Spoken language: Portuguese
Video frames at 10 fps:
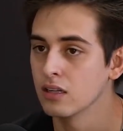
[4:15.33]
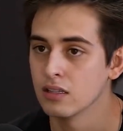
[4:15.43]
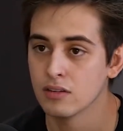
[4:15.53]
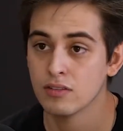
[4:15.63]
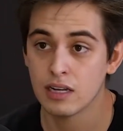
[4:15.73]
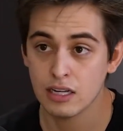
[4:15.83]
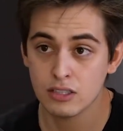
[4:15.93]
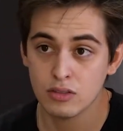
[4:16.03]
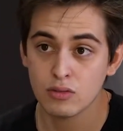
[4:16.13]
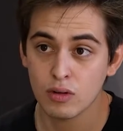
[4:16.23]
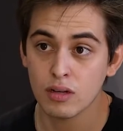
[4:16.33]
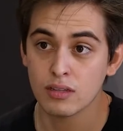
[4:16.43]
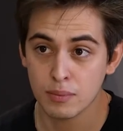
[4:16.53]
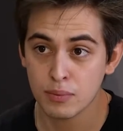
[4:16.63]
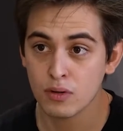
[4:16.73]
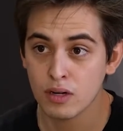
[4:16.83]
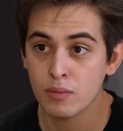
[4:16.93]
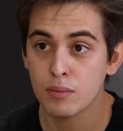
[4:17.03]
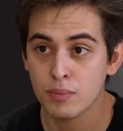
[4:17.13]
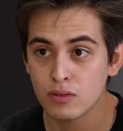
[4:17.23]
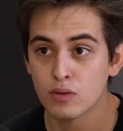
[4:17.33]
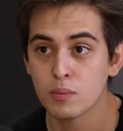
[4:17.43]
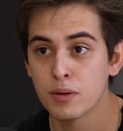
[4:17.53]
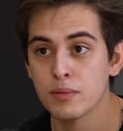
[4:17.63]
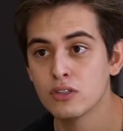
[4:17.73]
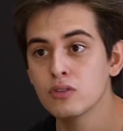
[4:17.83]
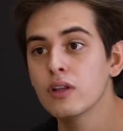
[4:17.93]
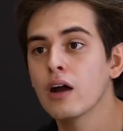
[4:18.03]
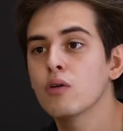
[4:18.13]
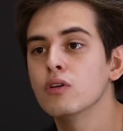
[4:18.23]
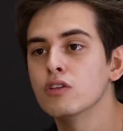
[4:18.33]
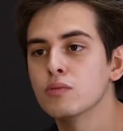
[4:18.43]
na verdade, eu tô, até procurei uma pessoa para me ajudar com isso,